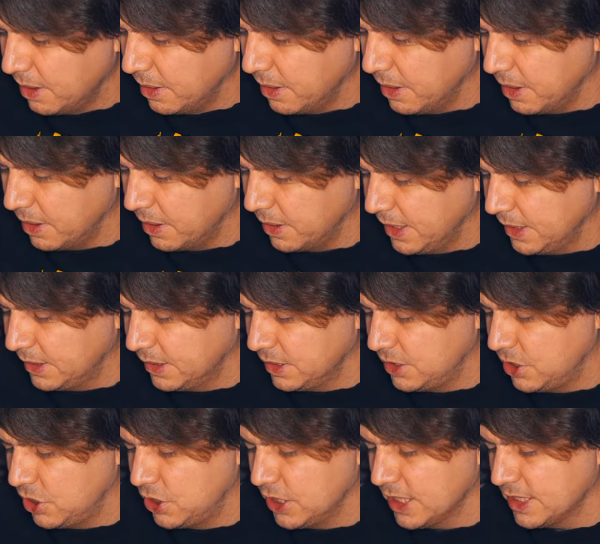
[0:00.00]
А, это
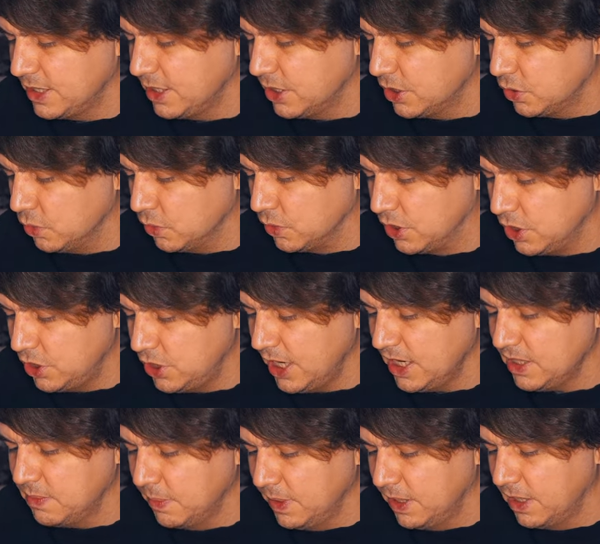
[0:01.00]
сейчас не суть.
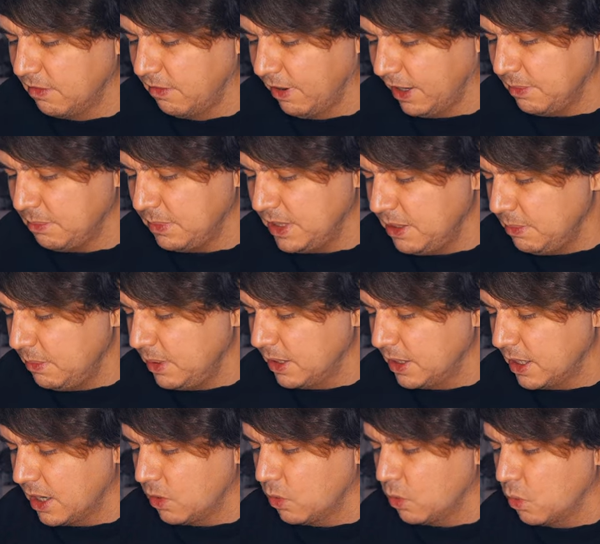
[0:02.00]
Сейчас мы говорим
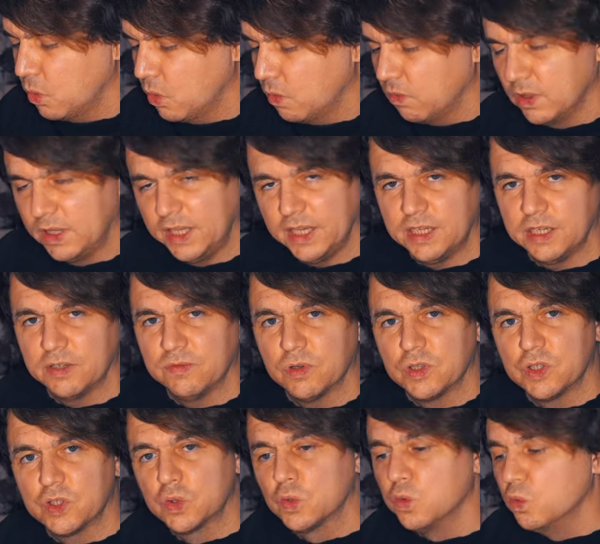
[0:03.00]
именно о вот этих
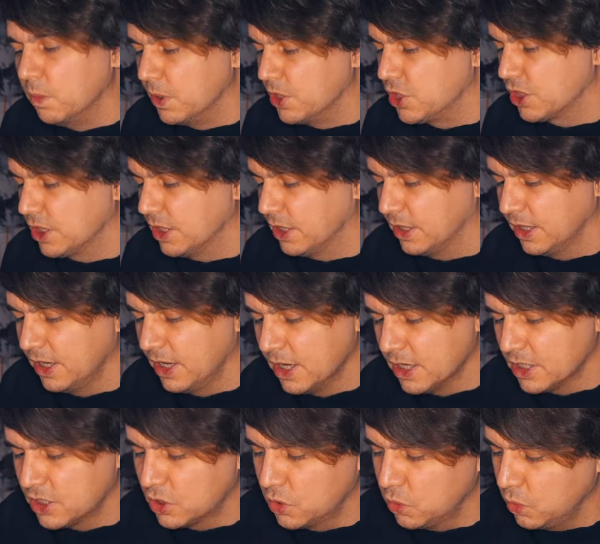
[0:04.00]
вот сумочках.
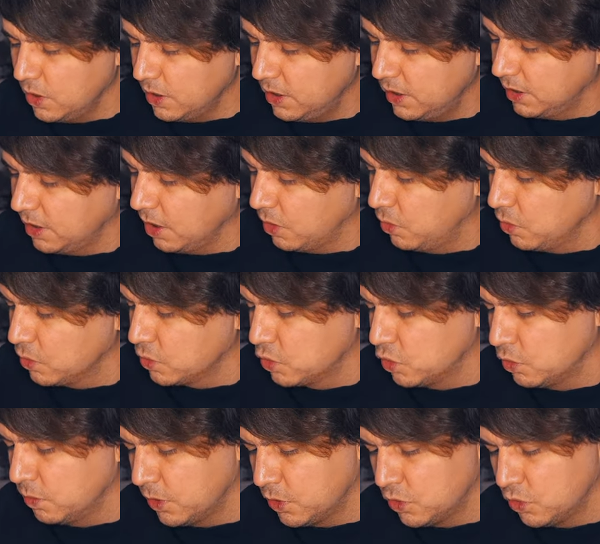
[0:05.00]
Стоит ли такую
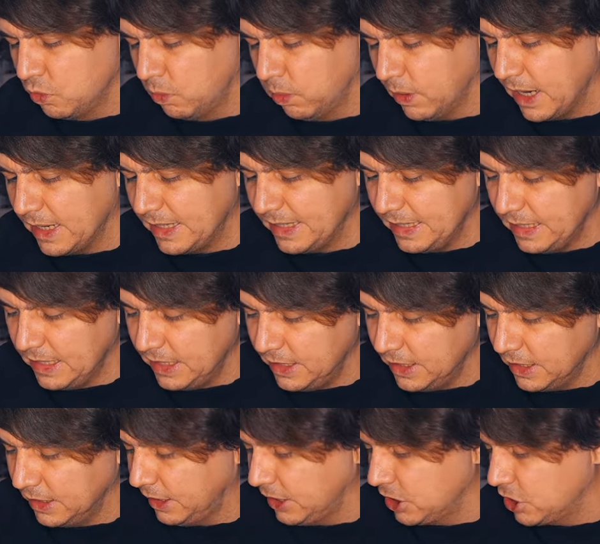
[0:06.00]
сумочку брать или
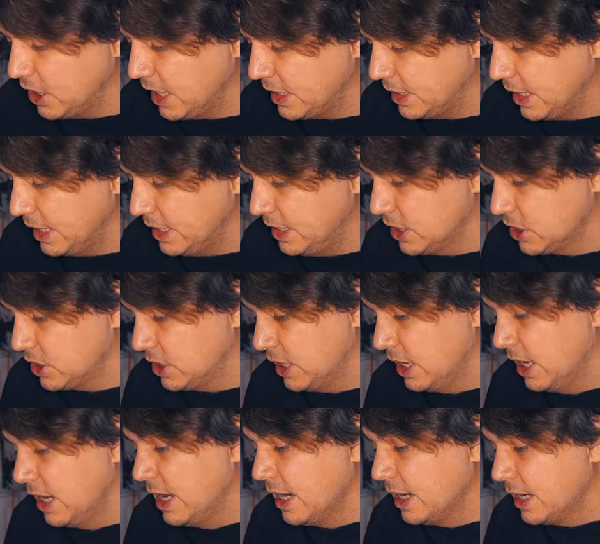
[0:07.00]
нет, решать,
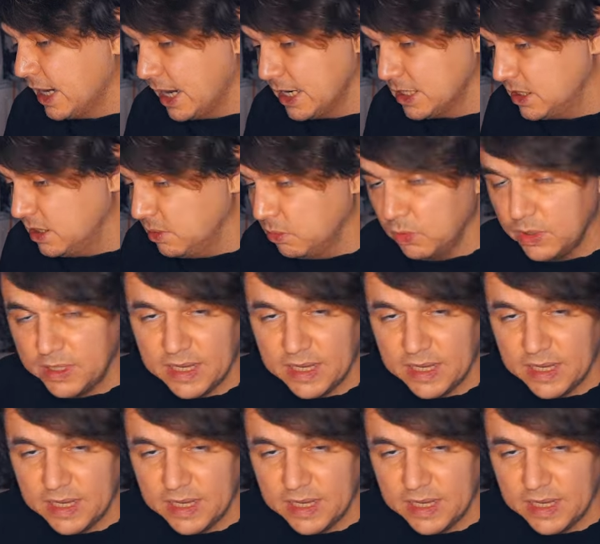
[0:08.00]
конечно, каждому.